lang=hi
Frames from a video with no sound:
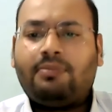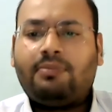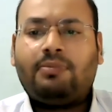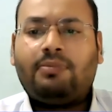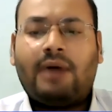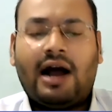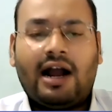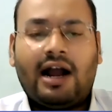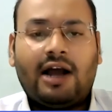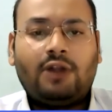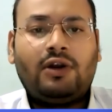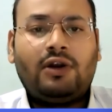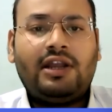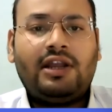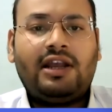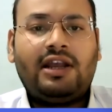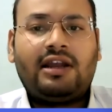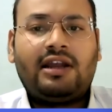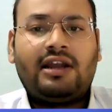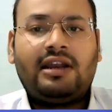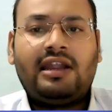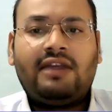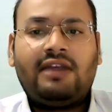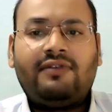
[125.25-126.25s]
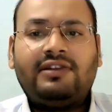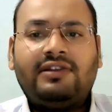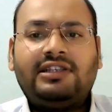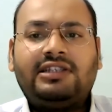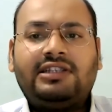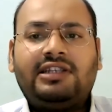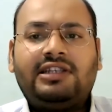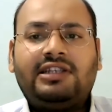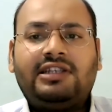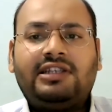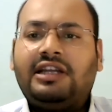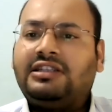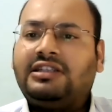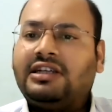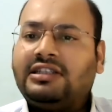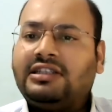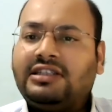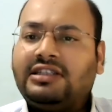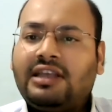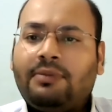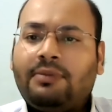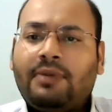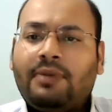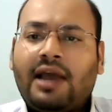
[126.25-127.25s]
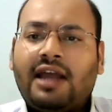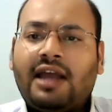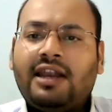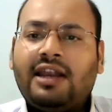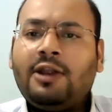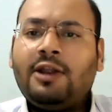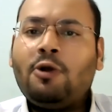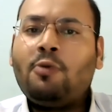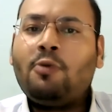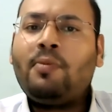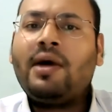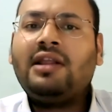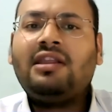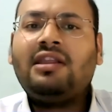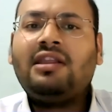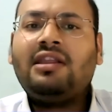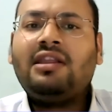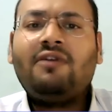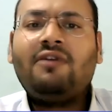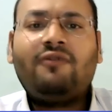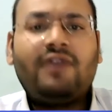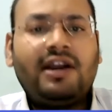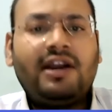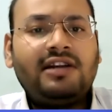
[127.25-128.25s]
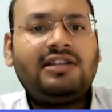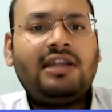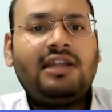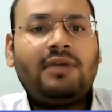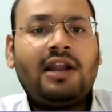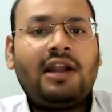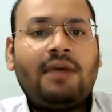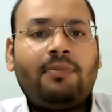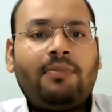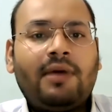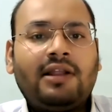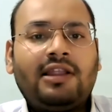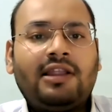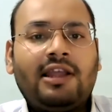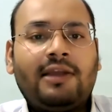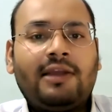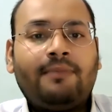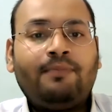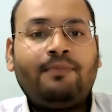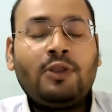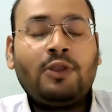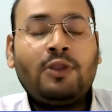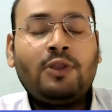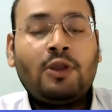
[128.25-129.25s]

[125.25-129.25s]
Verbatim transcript: भागा दौड़ी करने की वजह से टीचर्स के प्यारे नहीं हो पाते फ्रेंड्स नहीं बना पाते